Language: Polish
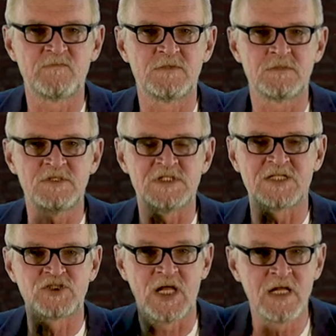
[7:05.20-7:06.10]
powinno iść
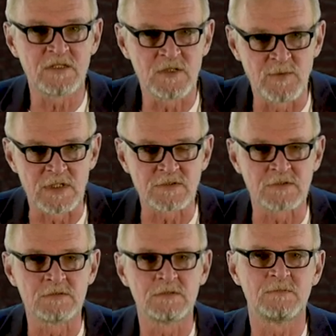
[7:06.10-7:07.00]
na czele tego
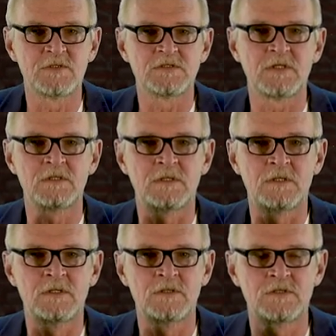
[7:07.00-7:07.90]
marszu i być
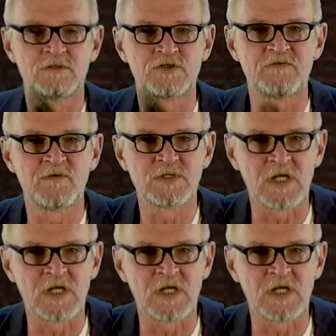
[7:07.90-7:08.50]
jego żywą